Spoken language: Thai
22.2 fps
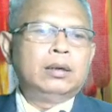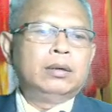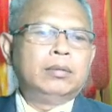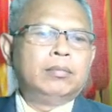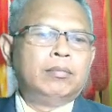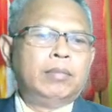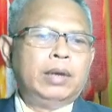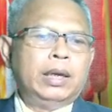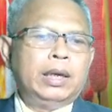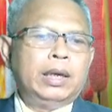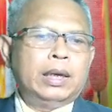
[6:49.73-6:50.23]

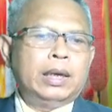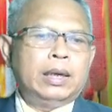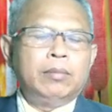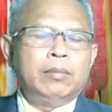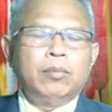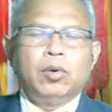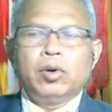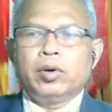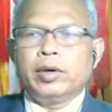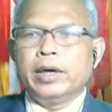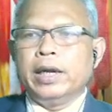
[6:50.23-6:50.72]
มี
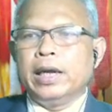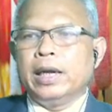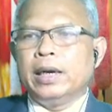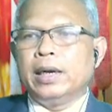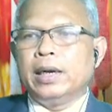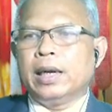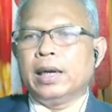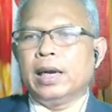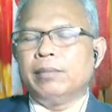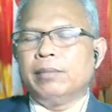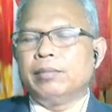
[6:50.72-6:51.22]
บทเรียน
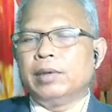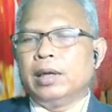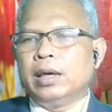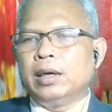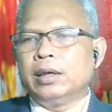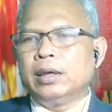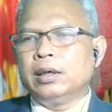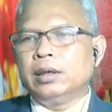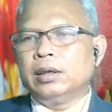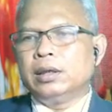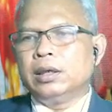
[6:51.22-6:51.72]
นะครับนะ
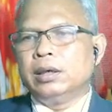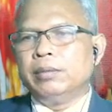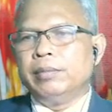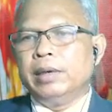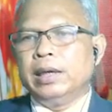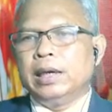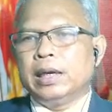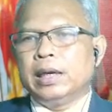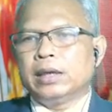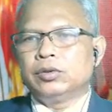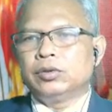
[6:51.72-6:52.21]
ก็คือ
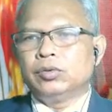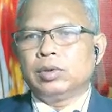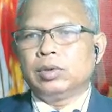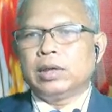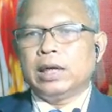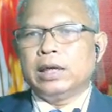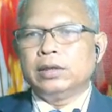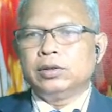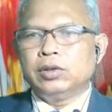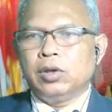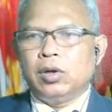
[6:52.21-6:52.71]
มีหลักสูตร
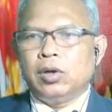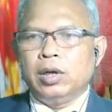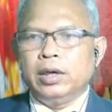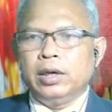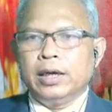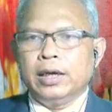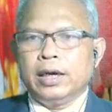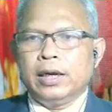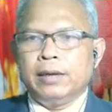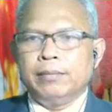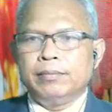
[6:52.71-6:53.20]
การสอน
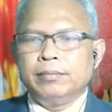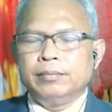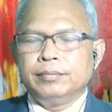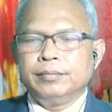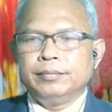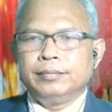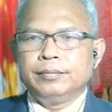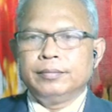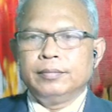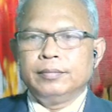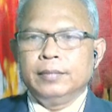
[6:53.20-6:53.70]
นะครับ
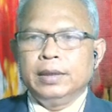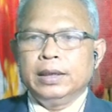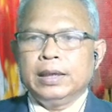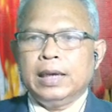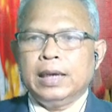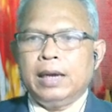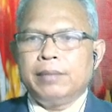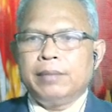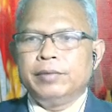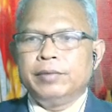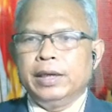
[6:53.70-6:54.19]
มี
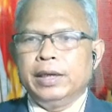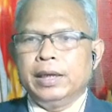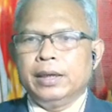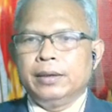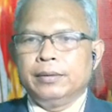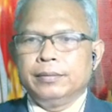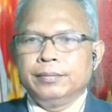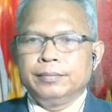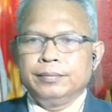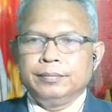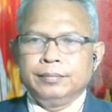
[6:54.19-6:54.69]
คาบเรียน
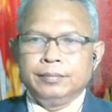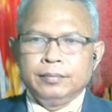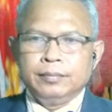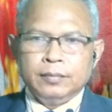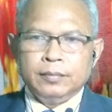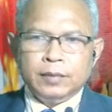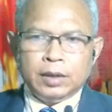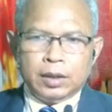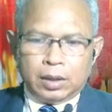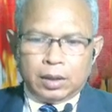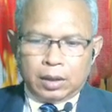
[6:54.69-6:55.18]

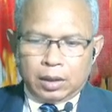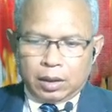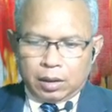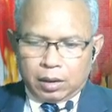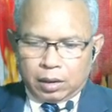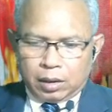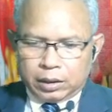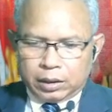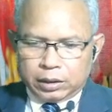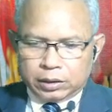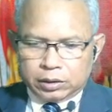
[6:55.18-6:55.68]

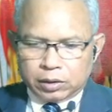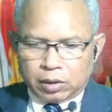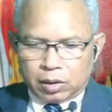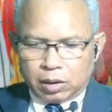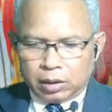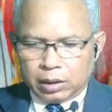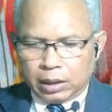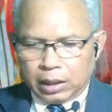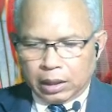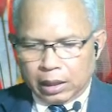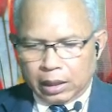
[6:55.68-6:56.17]
ข้อที่
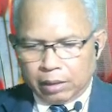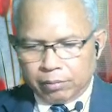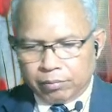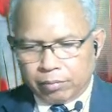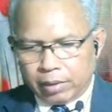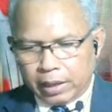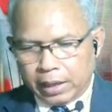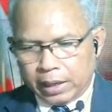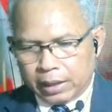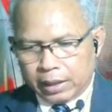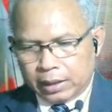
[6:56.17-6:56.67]
2นะครับ
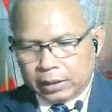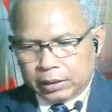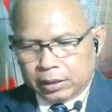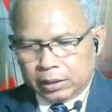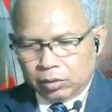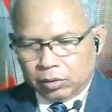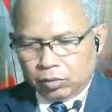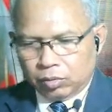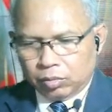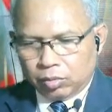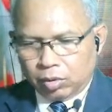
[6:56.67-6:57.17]
เบรก
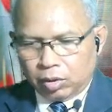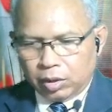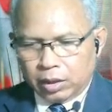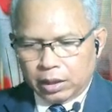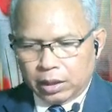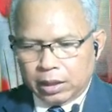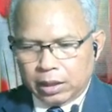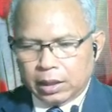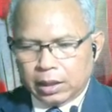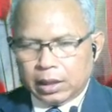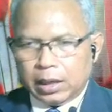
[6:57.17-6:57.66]
ใช้คู่ข้อ
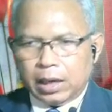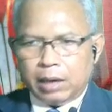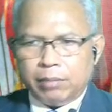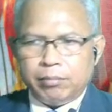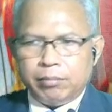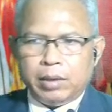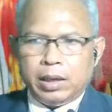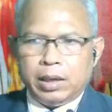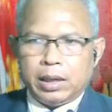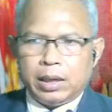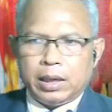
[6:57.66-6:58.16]
ดีนะครับ
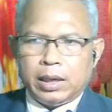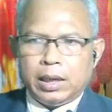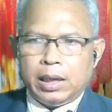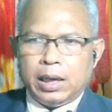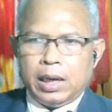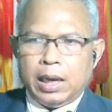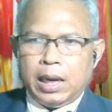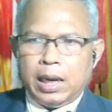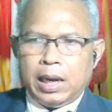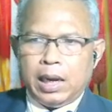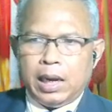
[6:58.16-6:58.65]
เบรก
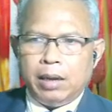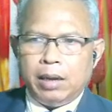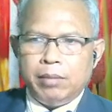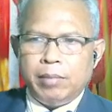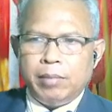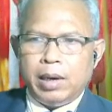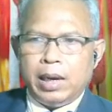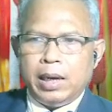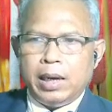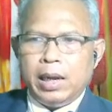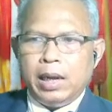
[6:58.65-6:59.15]

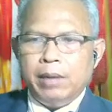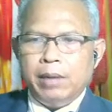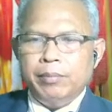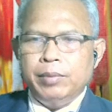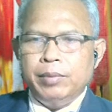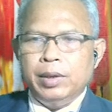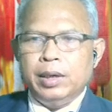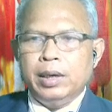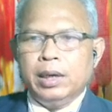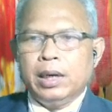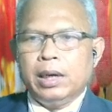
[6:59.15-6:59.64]
bad
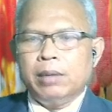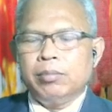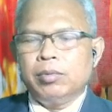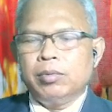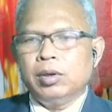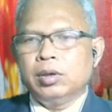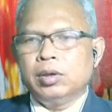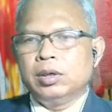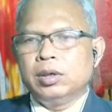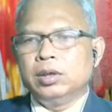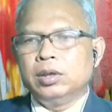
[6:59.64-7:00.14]
habit นะครับ
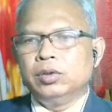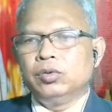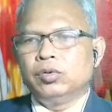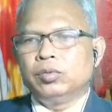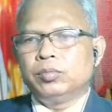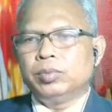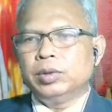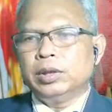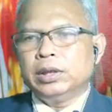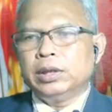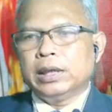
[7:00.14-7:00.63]
ก็คือหยุด
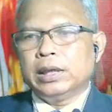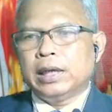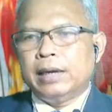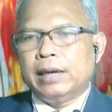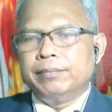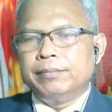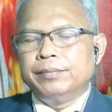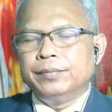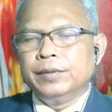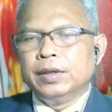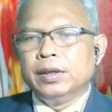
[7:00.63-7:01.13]
พฤติกรร
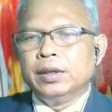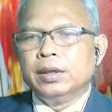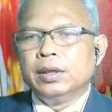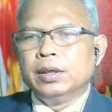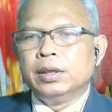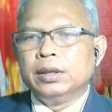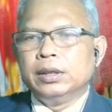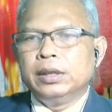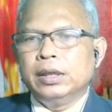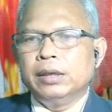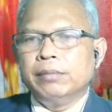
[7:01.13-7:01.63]
ม
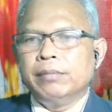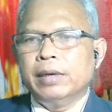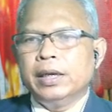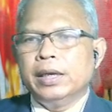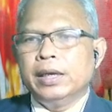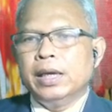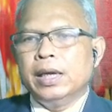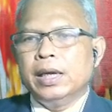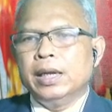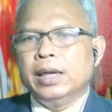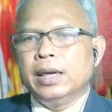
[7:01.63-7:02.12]
ที่ไม่
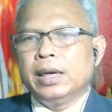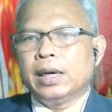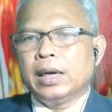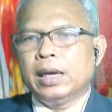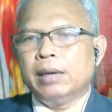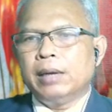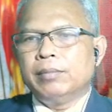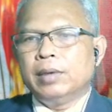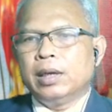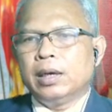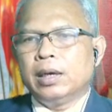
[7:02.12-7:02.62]
ดีนะค
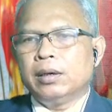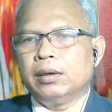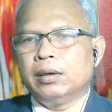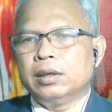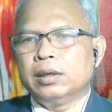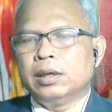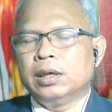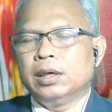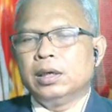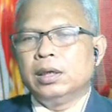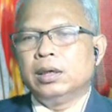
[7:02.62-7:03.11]
รับนะก็
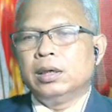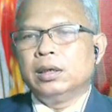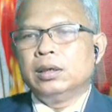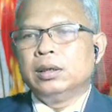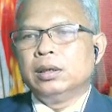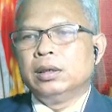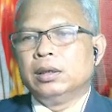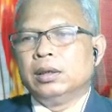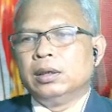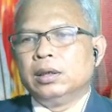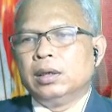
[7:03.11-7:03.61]
คือ
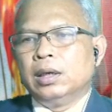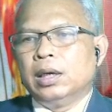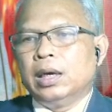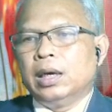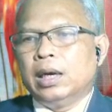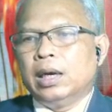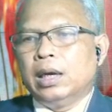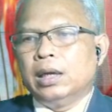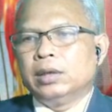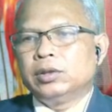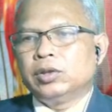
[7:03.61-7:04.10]
อ
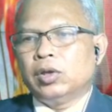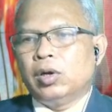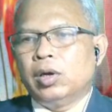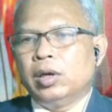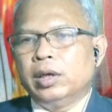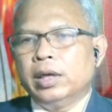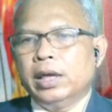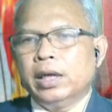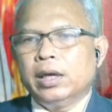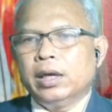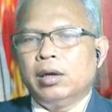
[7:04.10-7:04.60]
สอน
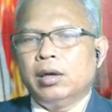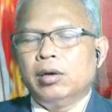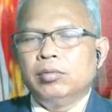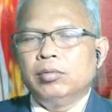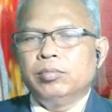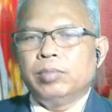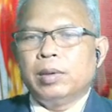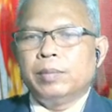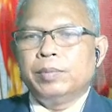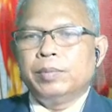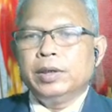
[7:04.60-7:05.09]
ให้เขา
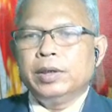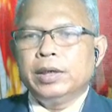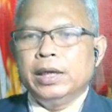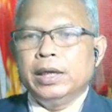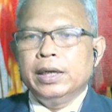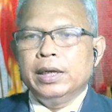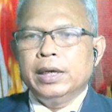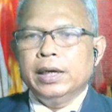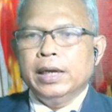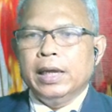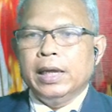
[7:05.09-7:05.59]
ประพฤติดี
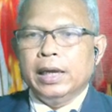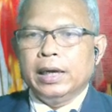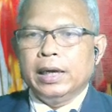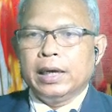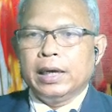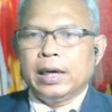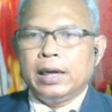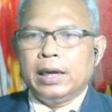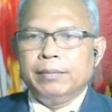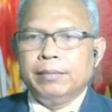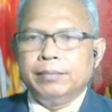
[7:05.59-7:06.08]
นเอง
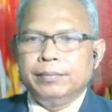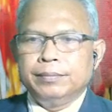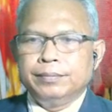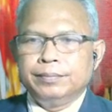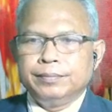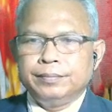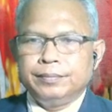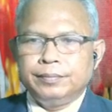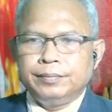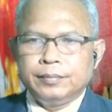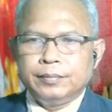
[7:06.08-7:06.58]
นะครับ
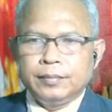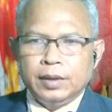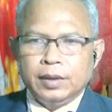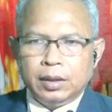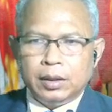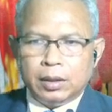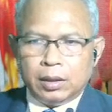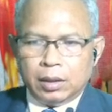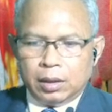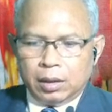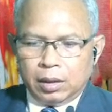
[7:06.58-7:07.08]

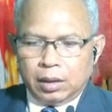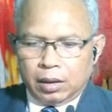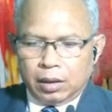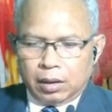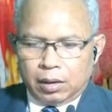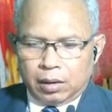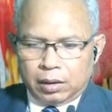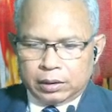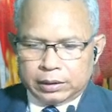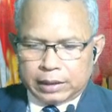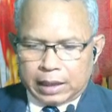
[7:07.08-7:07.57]

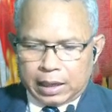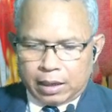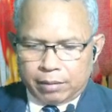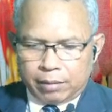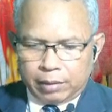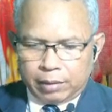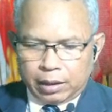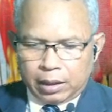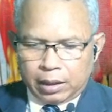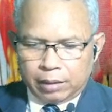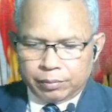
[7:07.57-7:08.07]
ข้อสาม
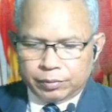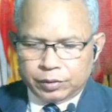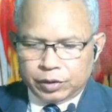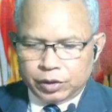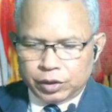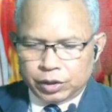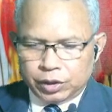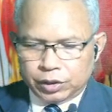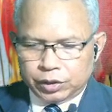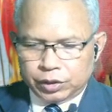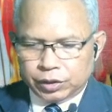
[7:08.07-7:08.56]
นะครับ
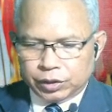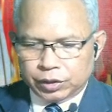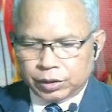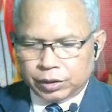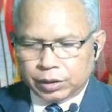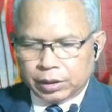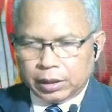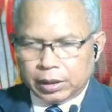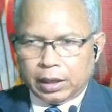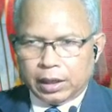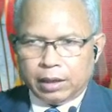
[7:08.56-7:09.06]
teach
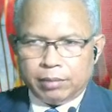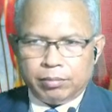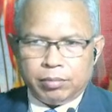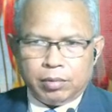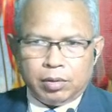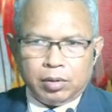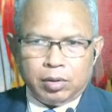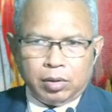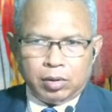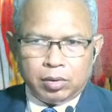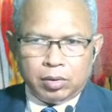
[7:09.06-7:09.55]
นะครับ
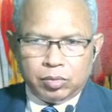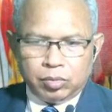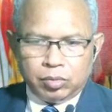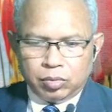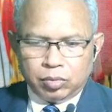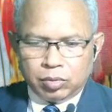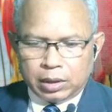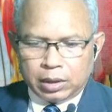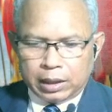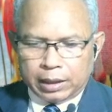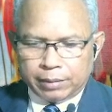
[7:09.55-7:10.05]
ก็
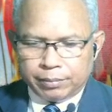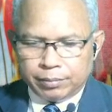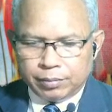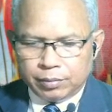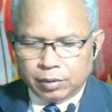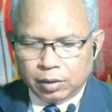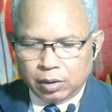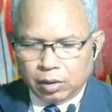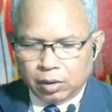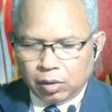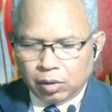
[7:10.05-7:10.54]
คู่กับ
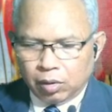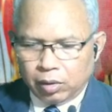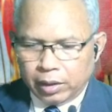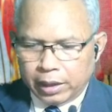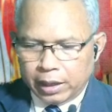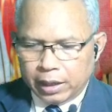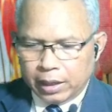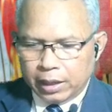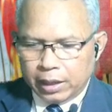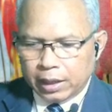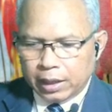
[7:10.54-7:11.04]
ข้อ A
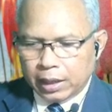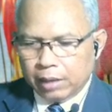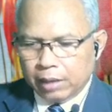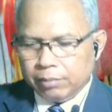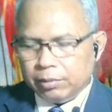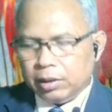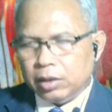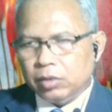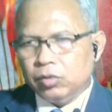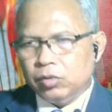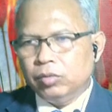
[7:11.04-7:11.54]
นะครับ
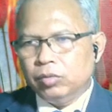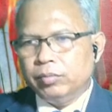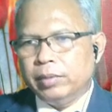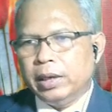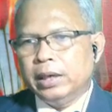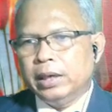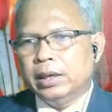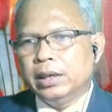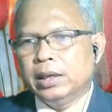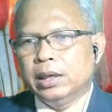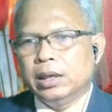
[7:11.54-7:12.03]
a good
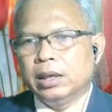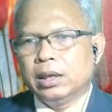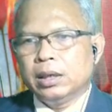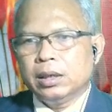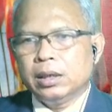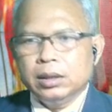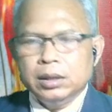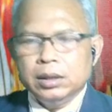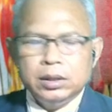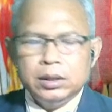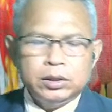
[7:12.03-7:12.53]
manner
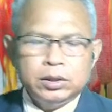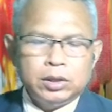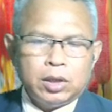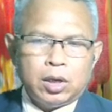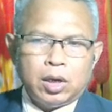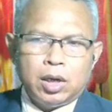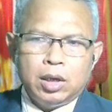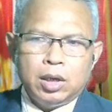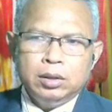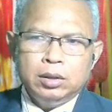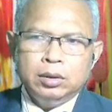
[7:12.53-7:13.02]
ก็คือส
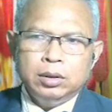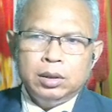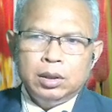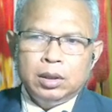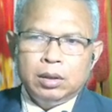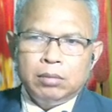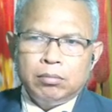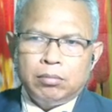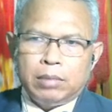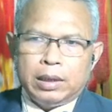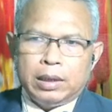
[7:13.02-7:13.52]
อน
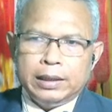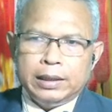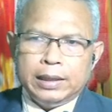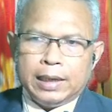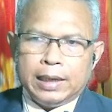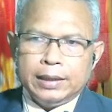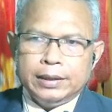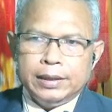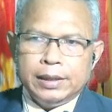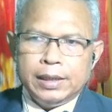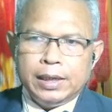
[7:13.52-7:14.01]
มารยา
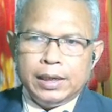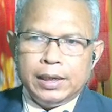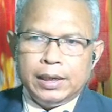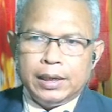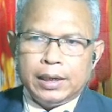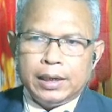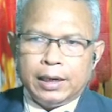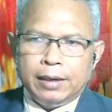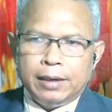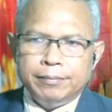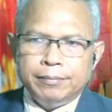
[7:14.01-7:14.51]
ทที่ดี
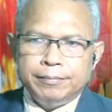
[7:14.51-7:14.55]
นะครับ